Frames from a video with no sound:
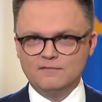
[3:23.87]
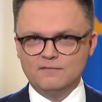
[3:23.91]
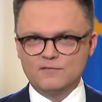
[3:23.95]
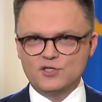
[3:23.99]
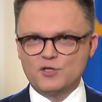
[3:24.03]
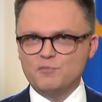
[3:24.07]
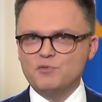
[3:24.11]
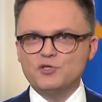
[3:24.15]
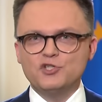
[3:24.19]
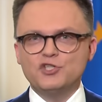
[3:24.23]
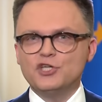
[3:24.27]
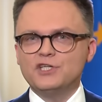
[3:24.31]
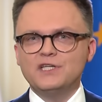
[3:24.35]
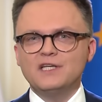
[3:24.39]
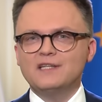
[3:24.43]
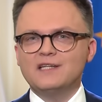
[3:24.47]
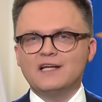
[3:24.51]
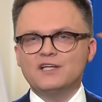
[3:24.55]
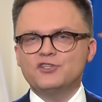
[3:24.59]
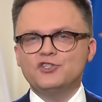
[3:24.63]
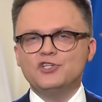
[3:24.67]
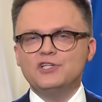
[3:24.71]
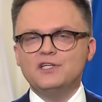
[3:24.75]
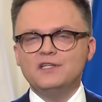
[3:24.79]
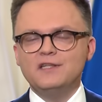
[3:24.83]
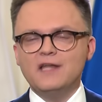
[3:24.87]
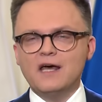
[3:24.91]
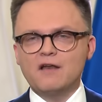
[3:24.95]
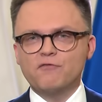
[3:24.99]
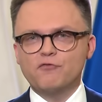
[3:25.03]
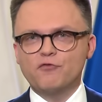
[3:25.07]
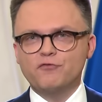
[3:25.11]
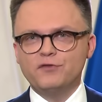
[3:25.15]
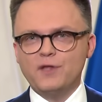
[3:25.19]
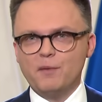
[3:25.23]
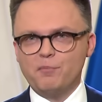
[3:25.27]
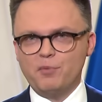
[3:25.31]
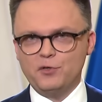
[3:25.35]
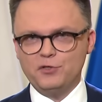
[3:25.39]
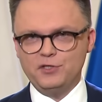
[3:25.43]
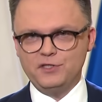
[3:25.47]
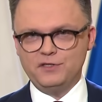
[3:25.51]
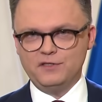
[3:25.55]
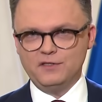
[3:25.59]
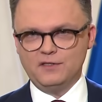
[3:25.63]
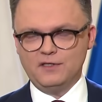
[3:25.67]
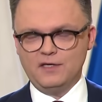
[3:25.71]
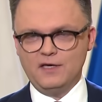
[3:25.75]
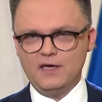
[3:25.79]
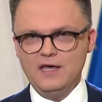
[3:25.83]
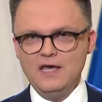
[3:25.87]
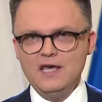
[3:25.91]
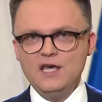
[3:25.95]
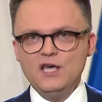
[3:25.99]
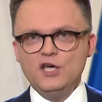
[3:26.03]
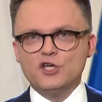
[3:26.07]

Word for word: Żebyście nie tracili nerwów na politykę,